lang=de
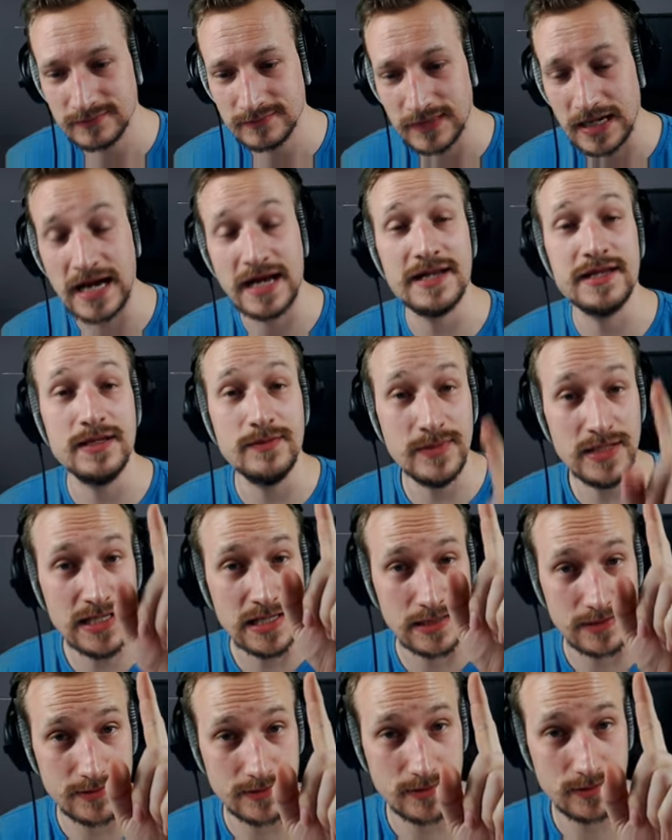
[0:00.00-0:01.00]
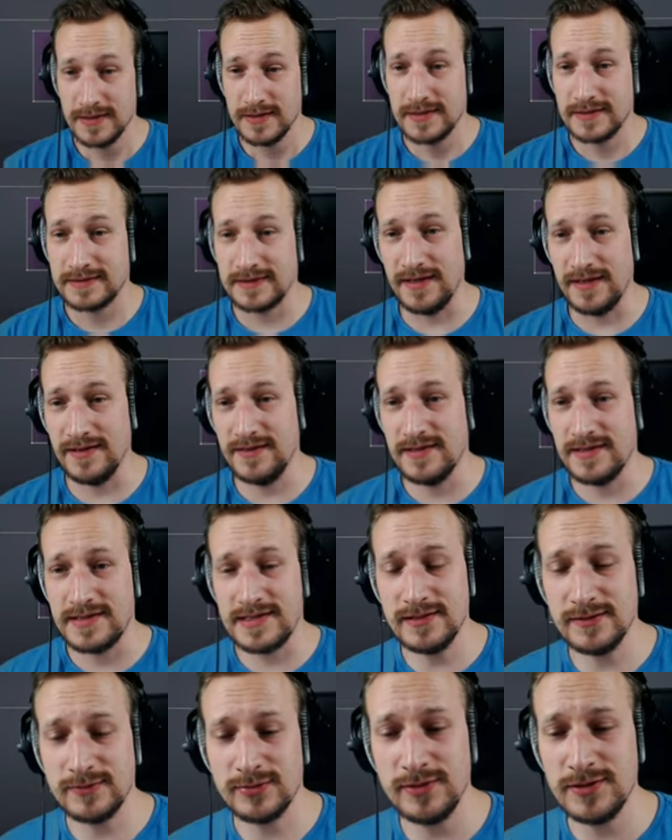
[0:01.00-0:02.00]
Animiert. Dann hier
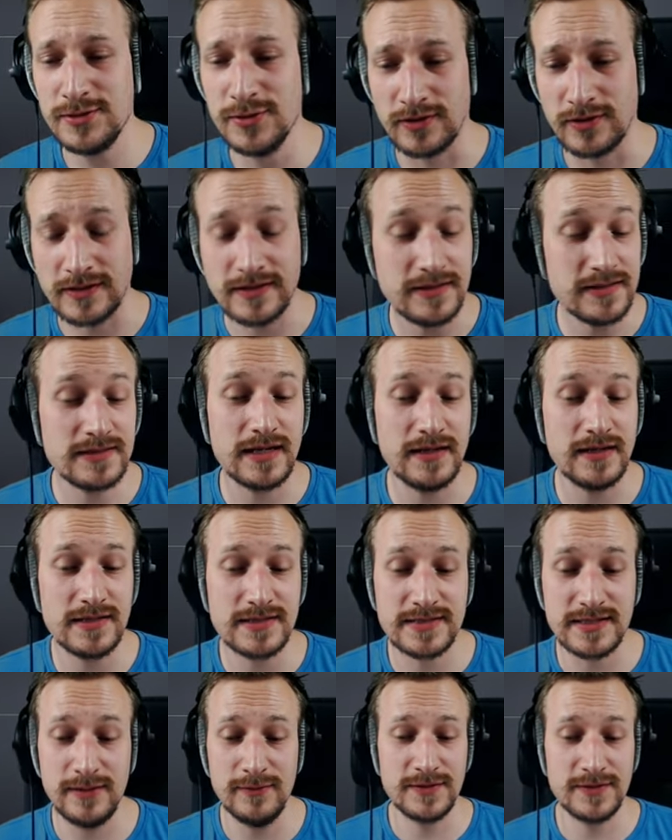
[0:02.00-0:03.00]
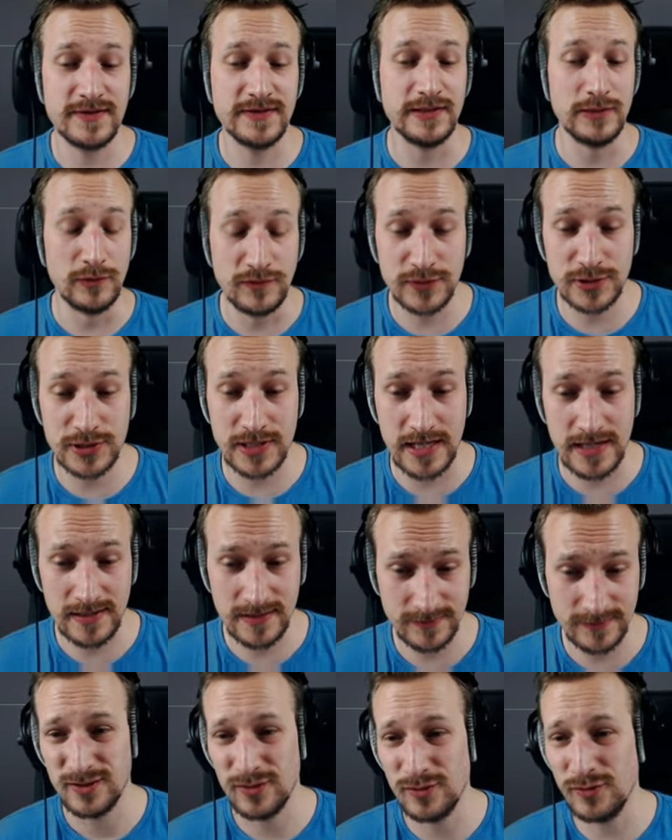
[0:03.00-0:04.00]
natürlich noch ein richtig geiles Teil, und zwar der Luftschlag.
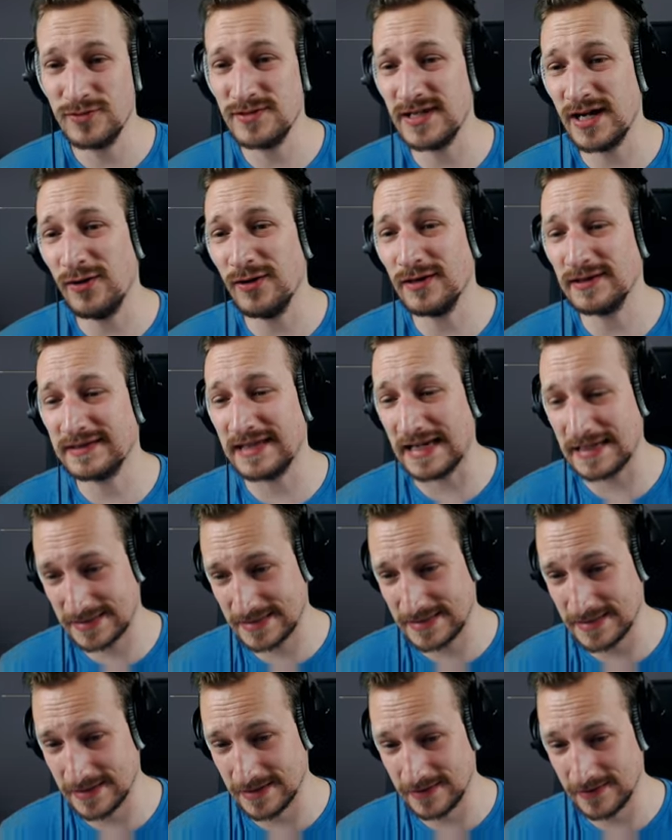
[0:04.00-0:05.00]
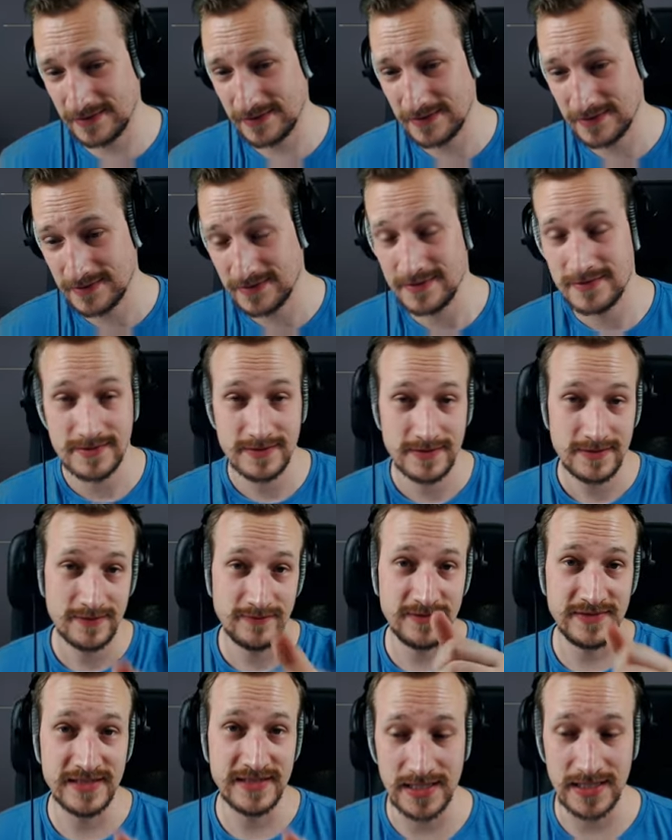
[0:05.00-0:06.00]
Und auch das hier.
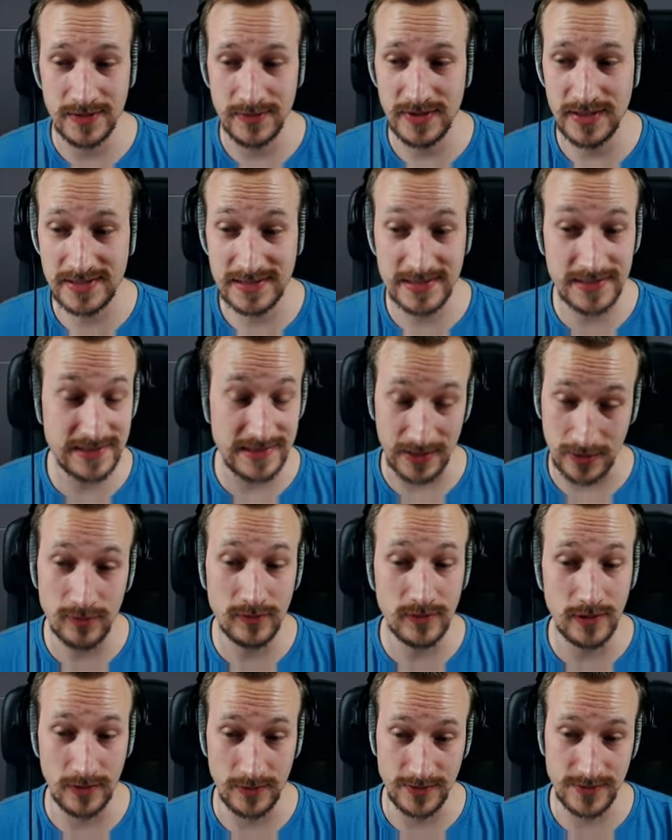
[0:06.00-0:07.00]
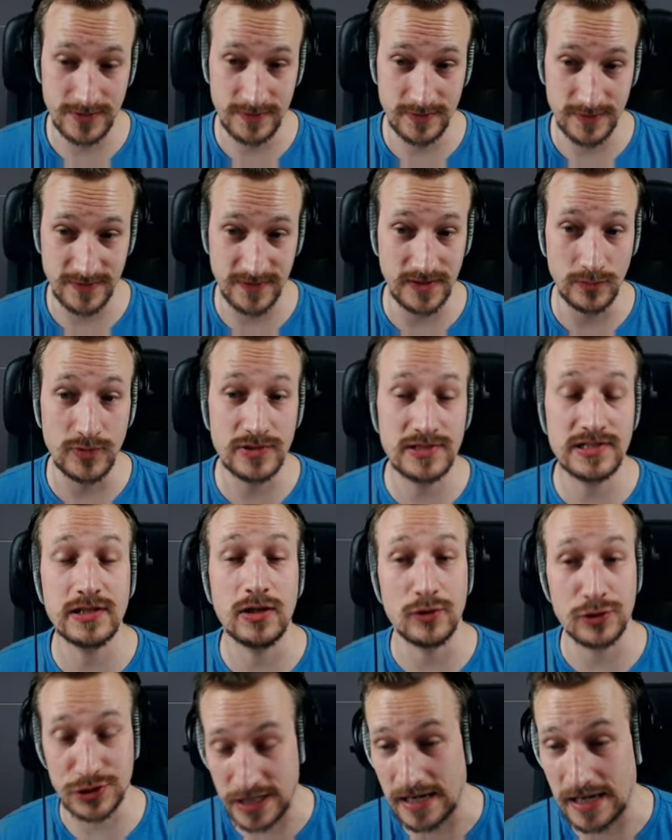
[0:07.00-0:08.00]
Wieder animiert, sieht sehr cool aus. Und zwar die Muskeln aus
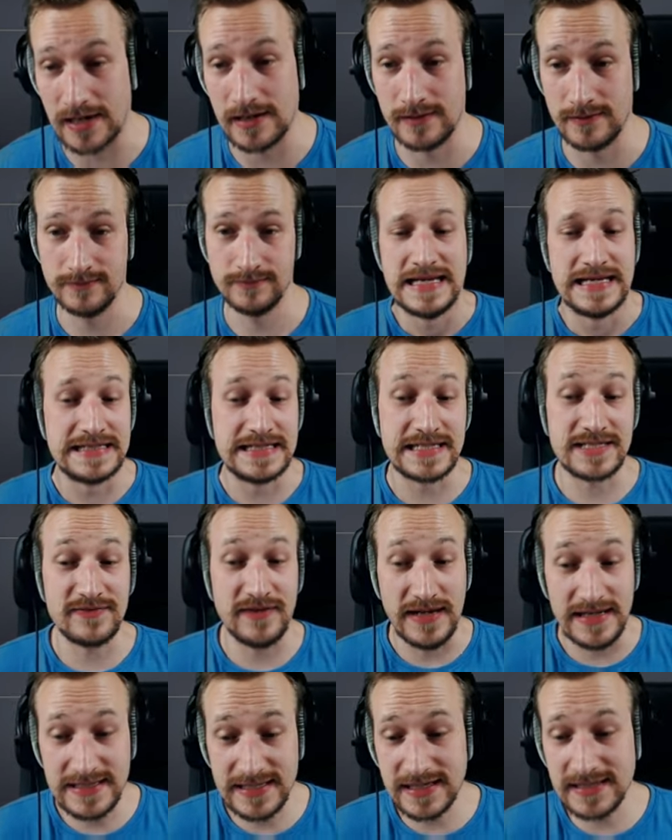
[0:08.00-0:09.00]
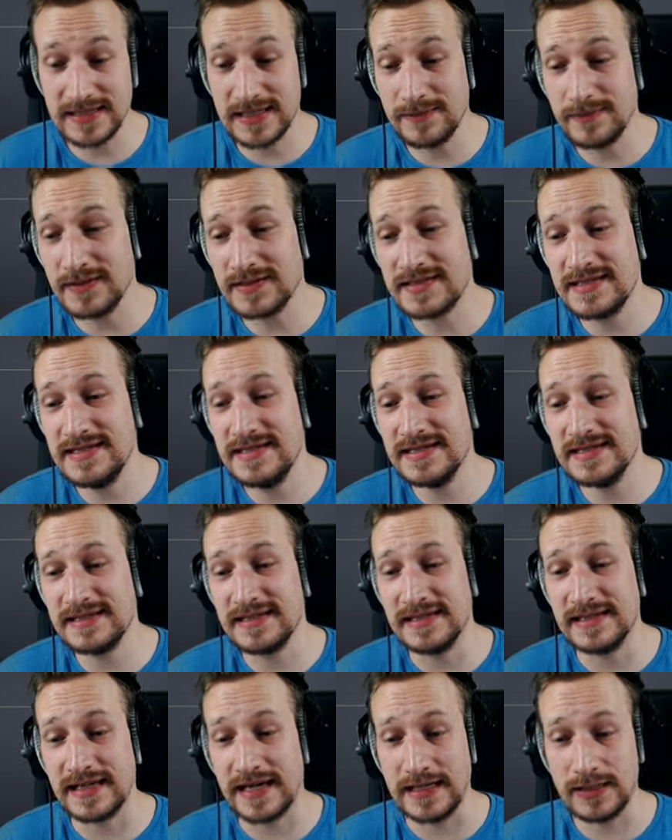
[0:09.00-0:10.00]
Stahl. Des Weiteren gibt es hier
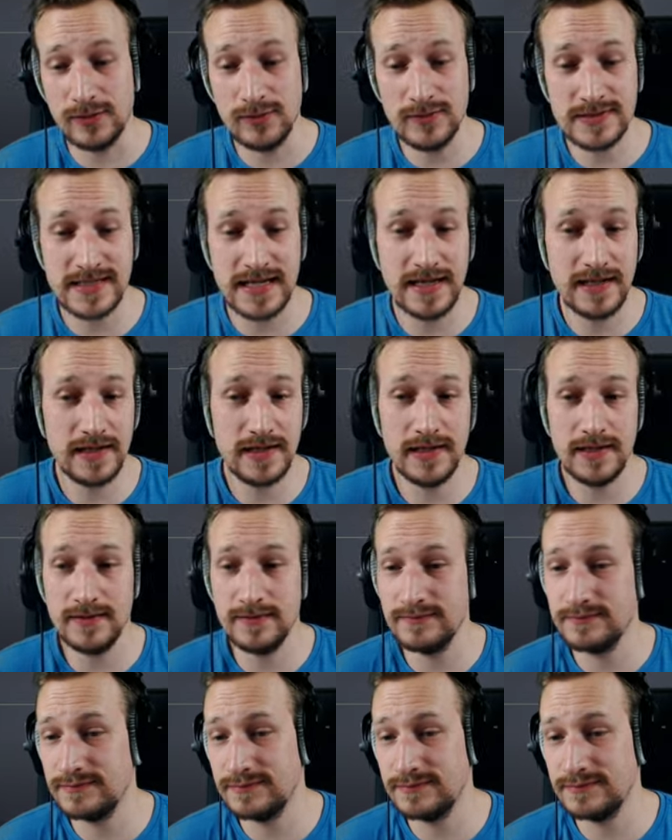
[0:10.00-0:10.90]
den Rettungsanker.